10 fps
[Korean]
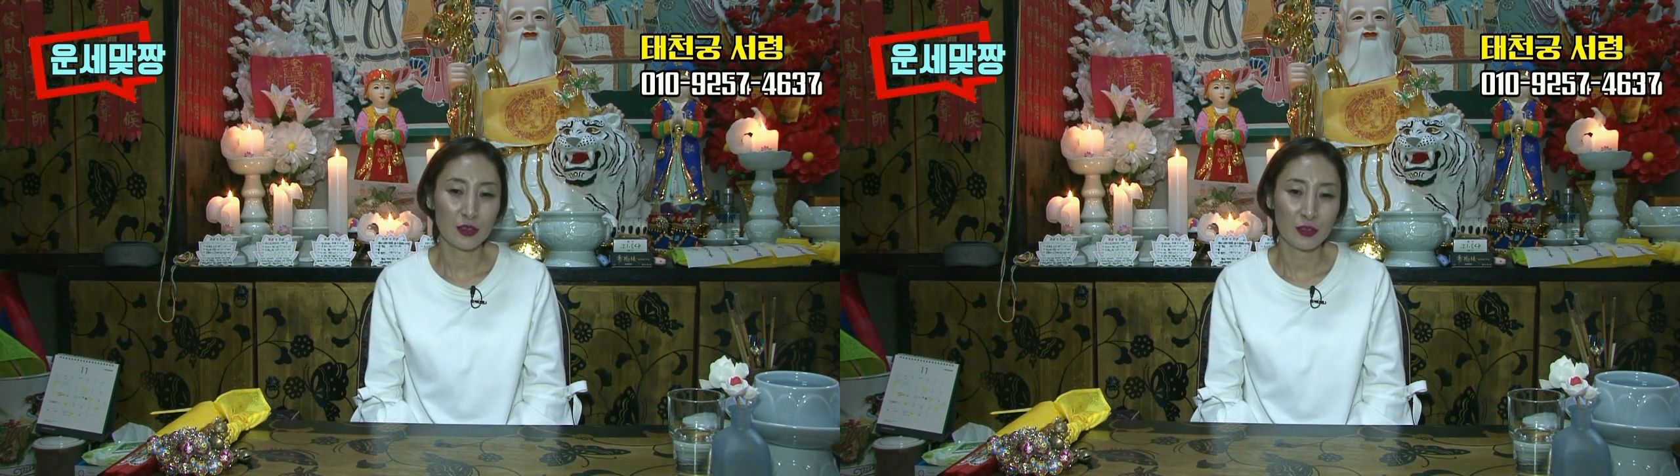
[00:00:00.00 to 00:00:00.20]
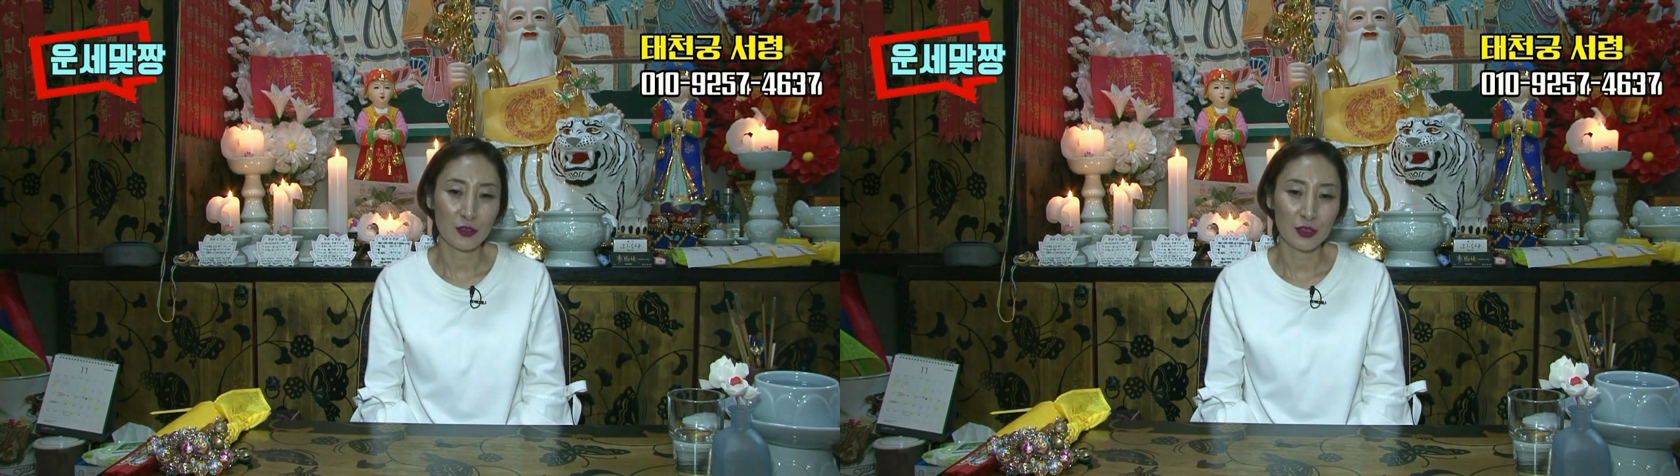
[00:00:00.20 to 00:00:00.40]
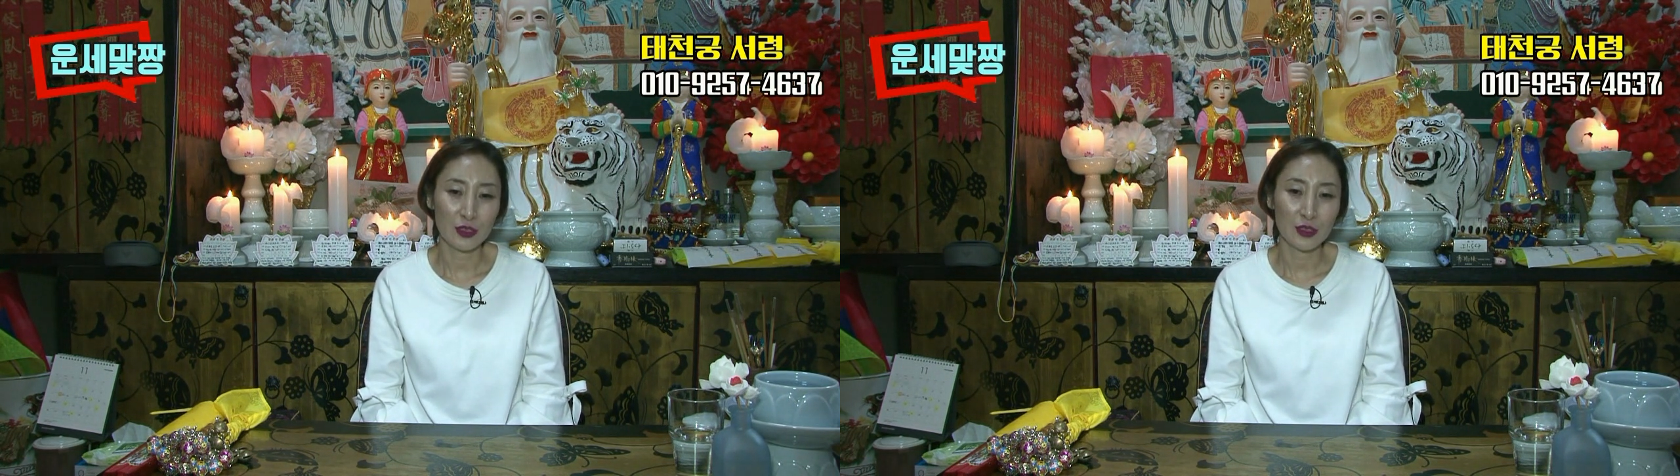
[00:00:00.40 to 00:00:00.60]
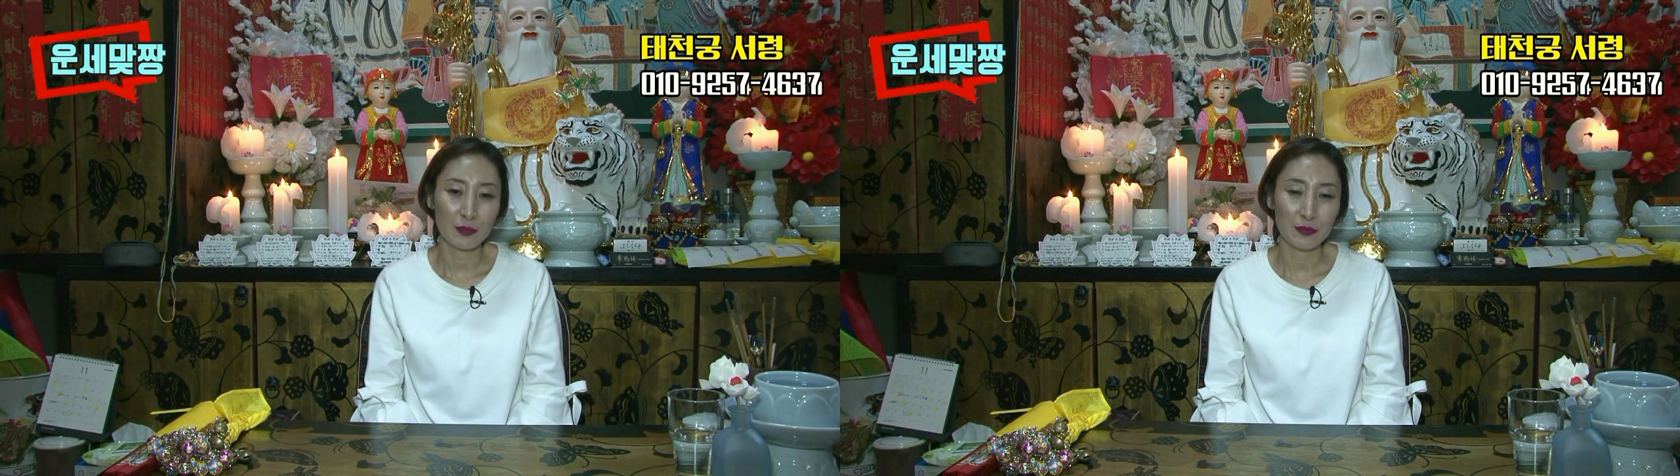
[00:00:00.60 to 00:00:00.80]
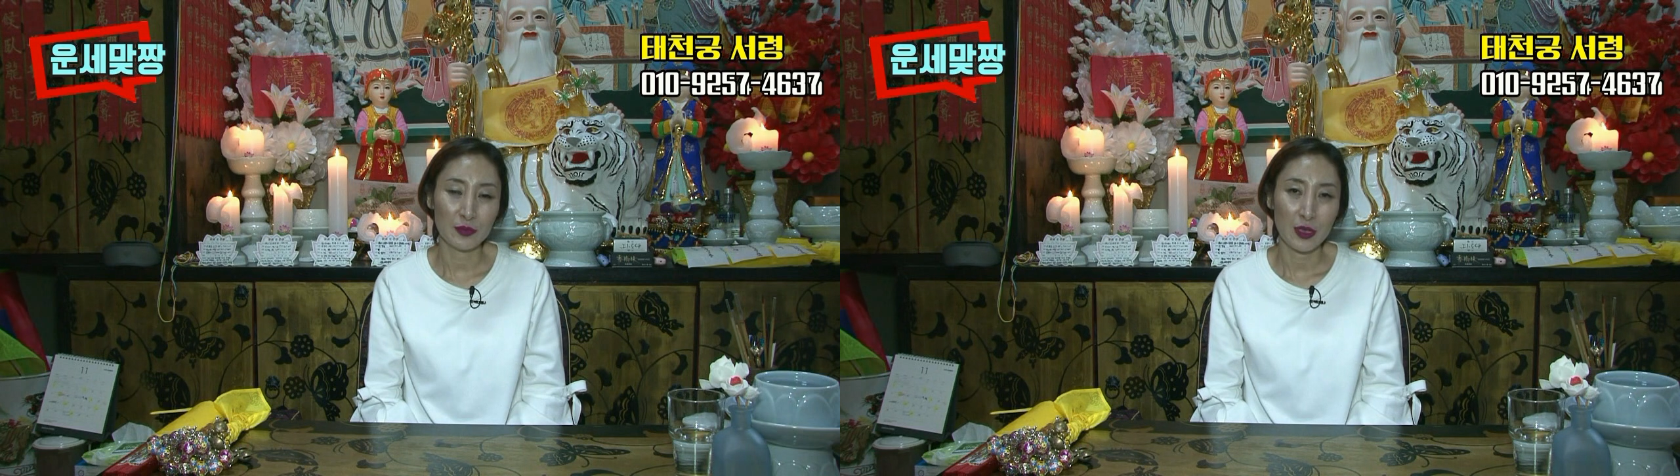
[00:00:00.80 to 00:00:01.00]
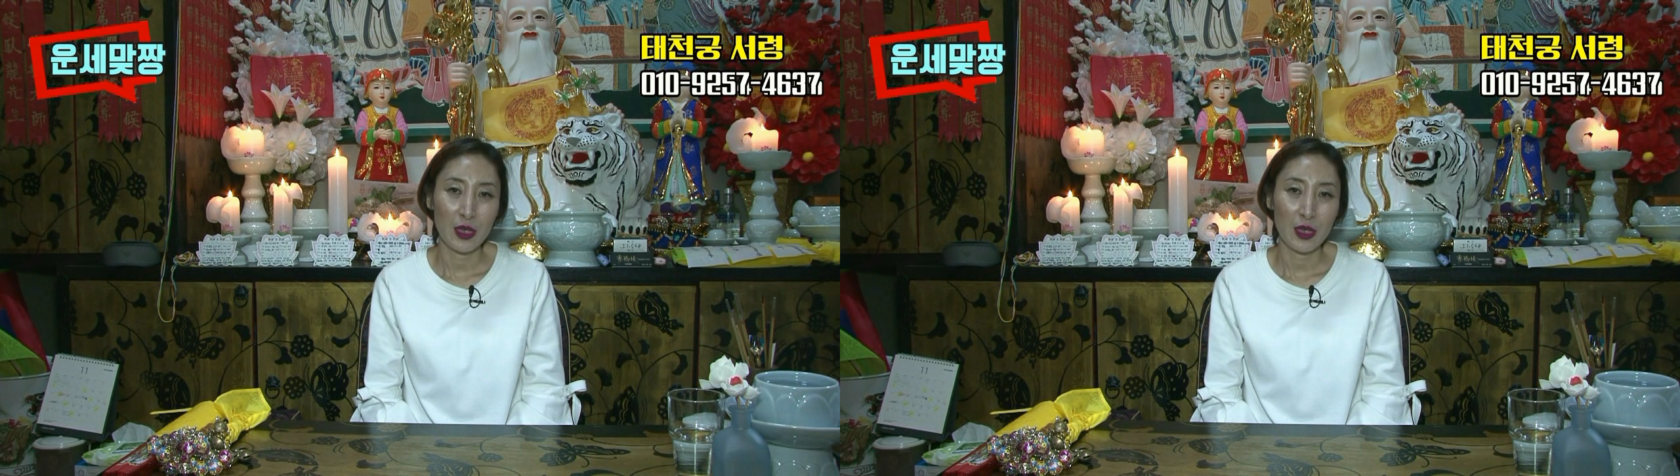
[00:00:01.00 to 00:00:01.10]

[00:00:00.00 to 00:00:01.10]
그거는